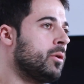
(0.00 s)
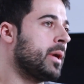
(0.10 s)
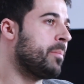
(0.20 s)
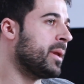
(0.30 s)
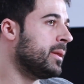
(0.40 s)
De
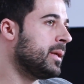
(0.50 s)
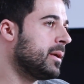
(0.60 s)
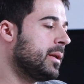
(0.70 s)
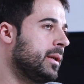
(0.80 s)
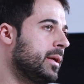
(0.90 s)
lo que
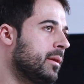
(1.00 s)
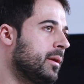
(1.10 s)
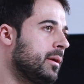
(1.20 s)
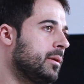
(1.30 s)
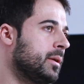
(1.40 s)
aprendí en el
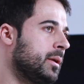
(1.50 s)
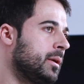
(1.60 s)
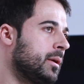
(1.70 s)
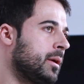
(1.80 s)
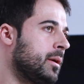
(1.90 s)
IED,
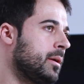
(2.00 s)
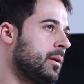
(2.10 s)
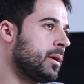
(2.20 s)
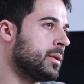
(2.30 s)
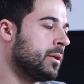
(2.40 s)
eh,